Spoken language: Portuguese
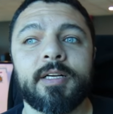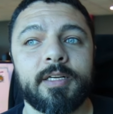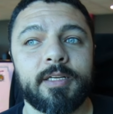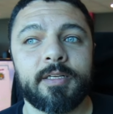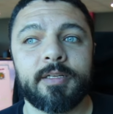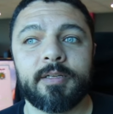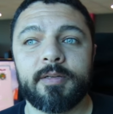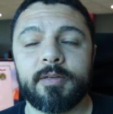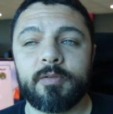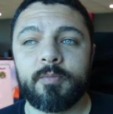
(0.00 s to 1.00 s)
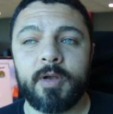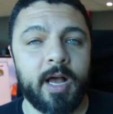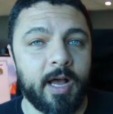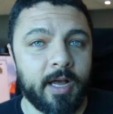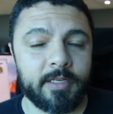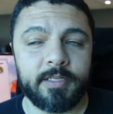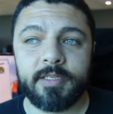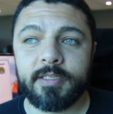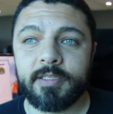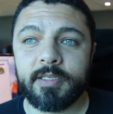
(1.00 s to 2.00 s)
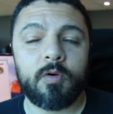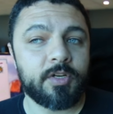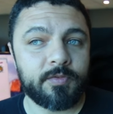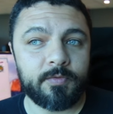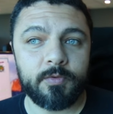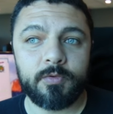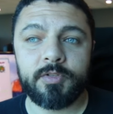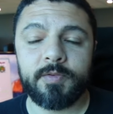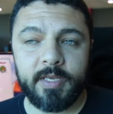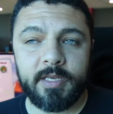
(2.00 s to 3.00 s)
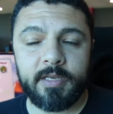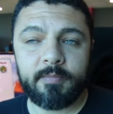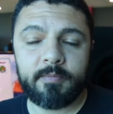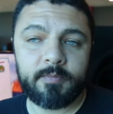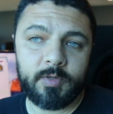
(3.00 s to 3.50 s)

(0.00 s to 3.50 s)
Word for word: uh, carnes, hortifruti e,